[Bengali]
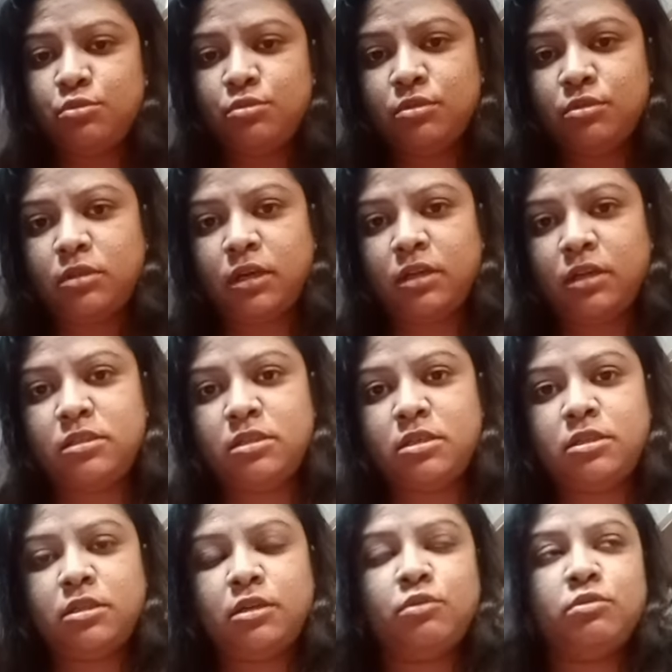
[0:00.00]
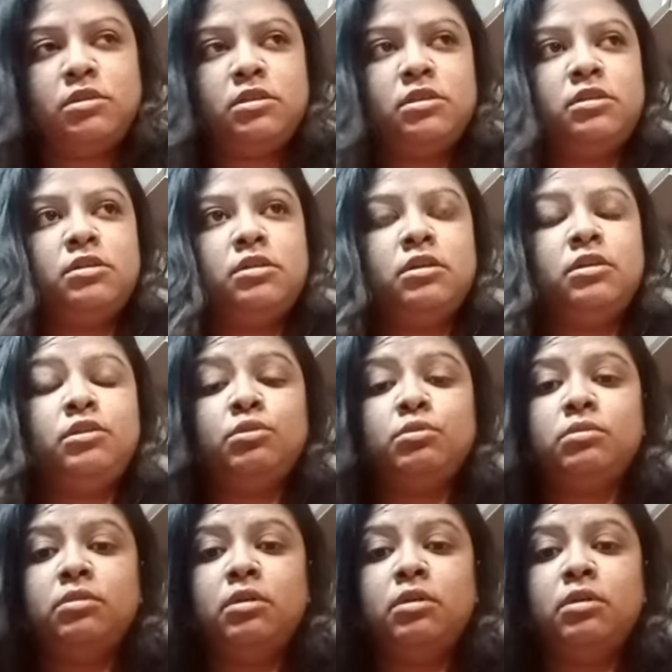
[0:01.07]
সুস্থ থাকার চেষ্টা করছি কিন্তু